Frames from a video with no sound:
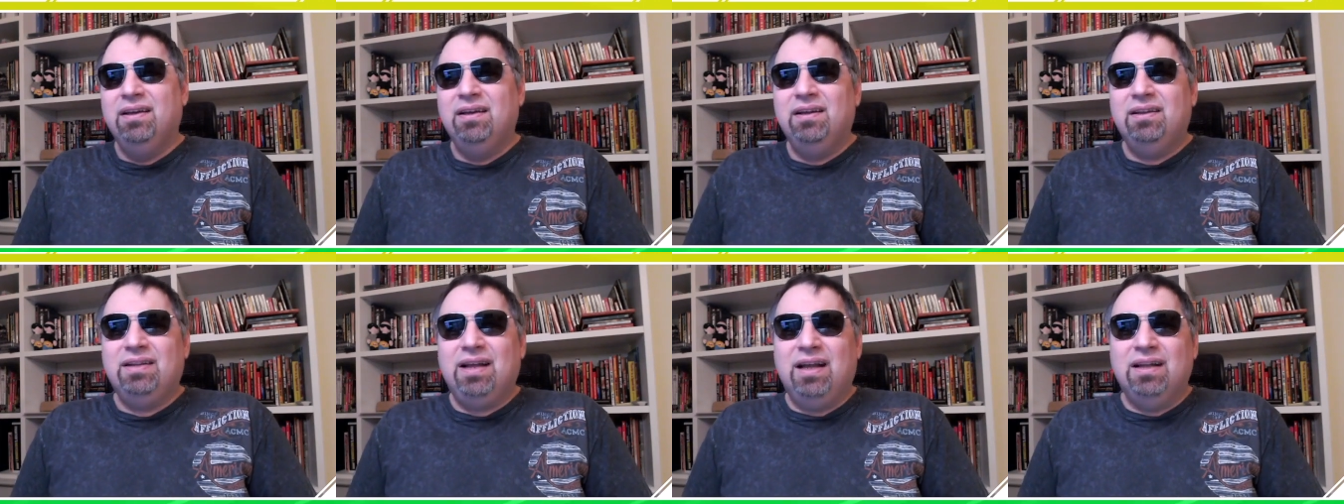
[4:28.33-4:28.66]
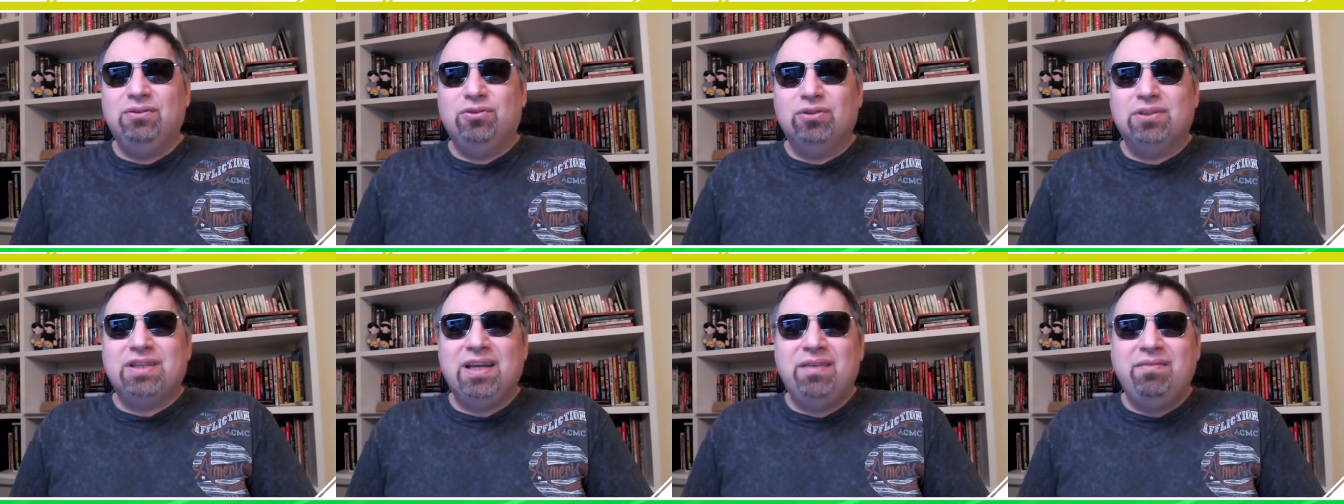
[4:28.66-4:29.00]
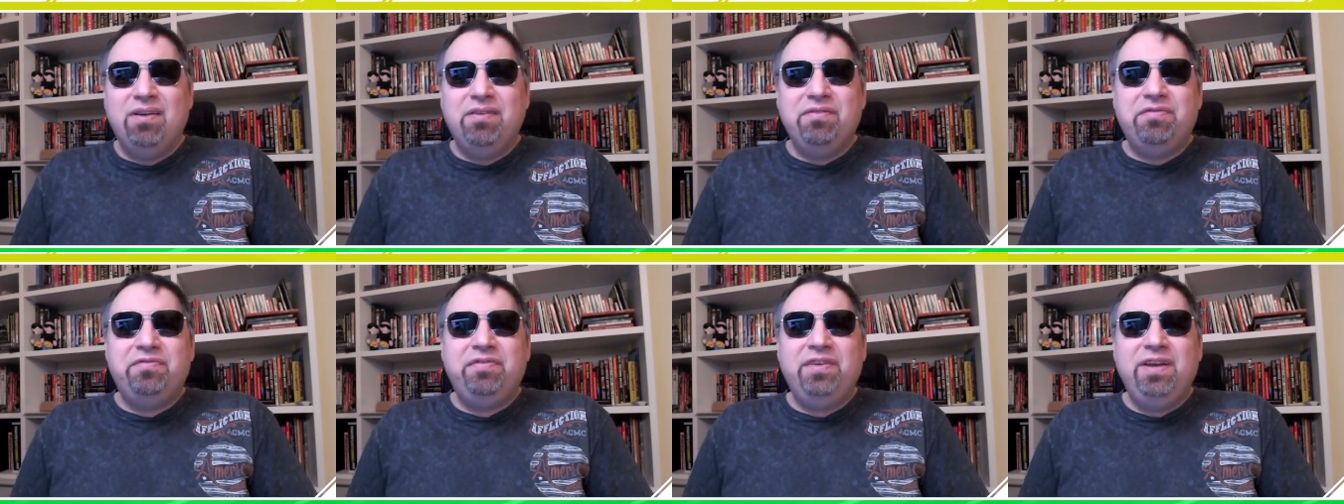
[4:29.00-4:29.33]
Intanto
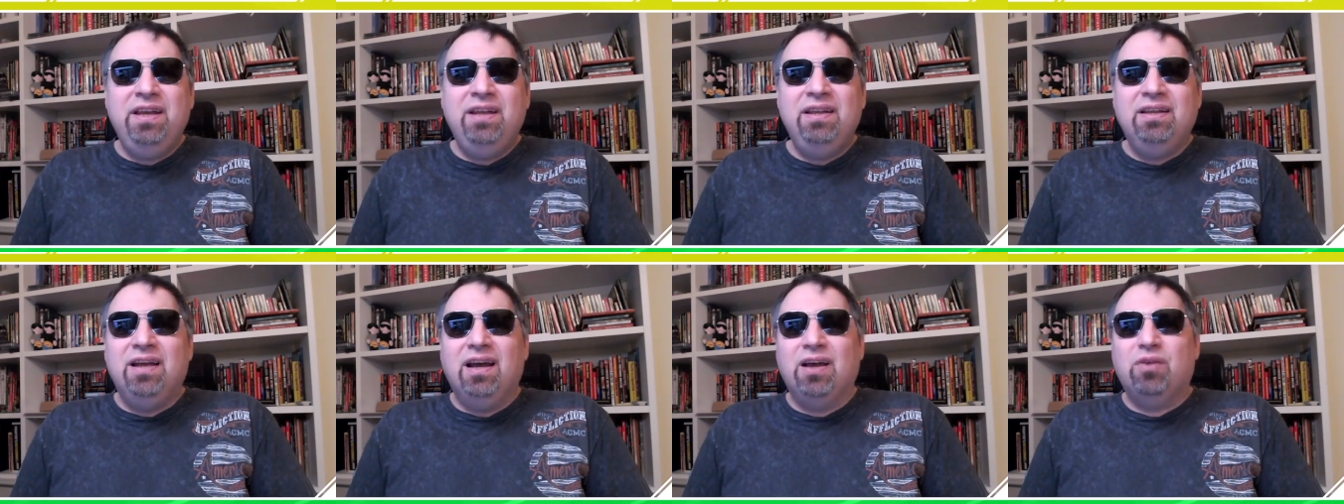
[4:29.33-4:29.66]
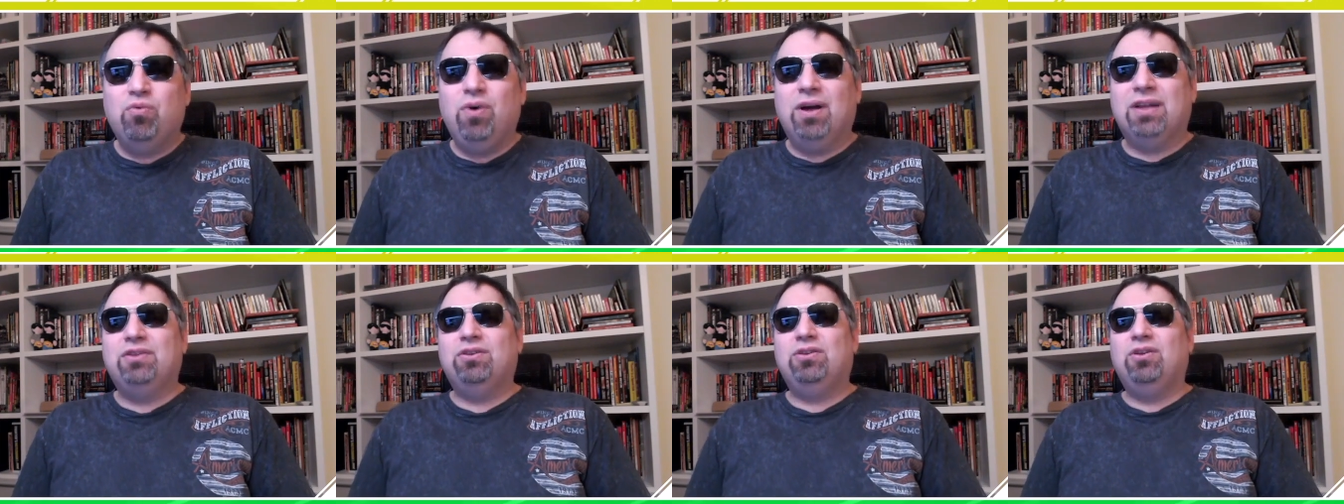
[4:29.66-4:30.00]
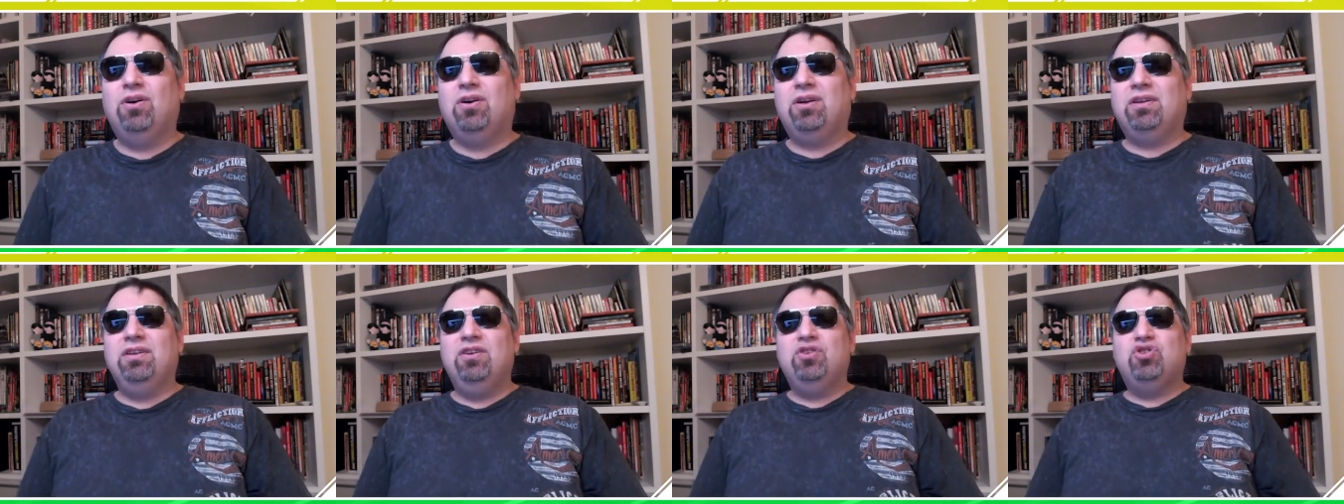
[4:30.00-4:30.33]
Seven Fiend,
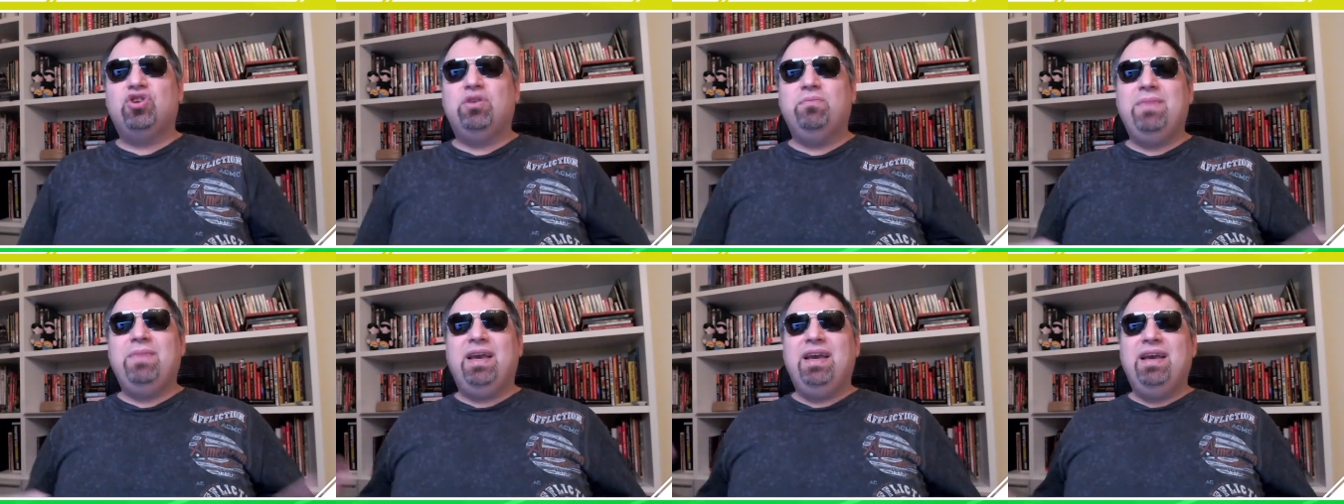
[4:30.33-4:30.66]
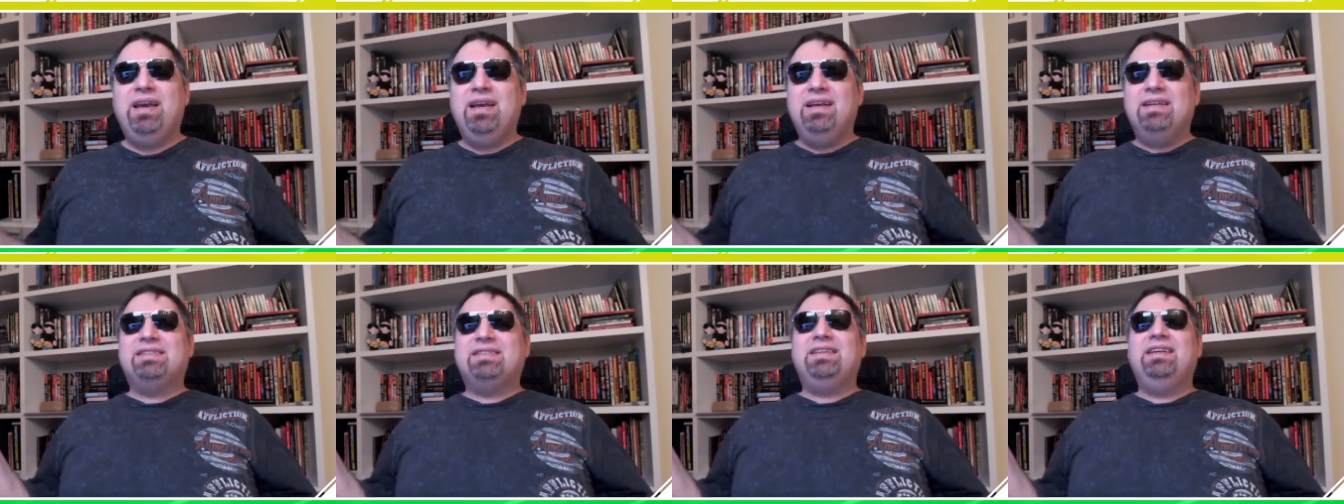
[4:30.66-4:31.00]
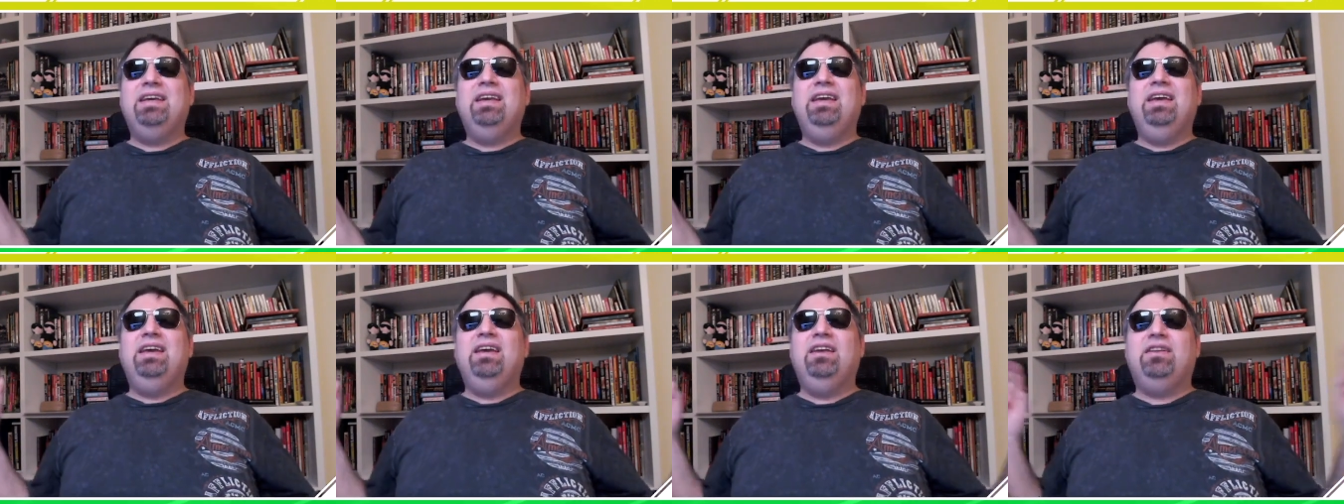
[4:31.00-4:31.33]
14
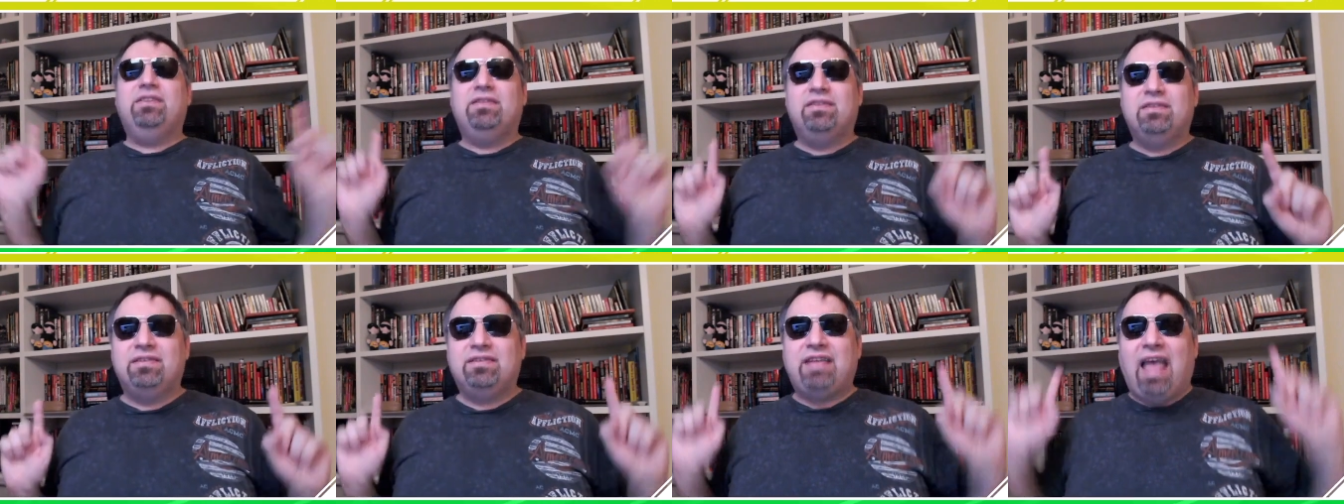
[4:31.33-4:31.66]
mesi.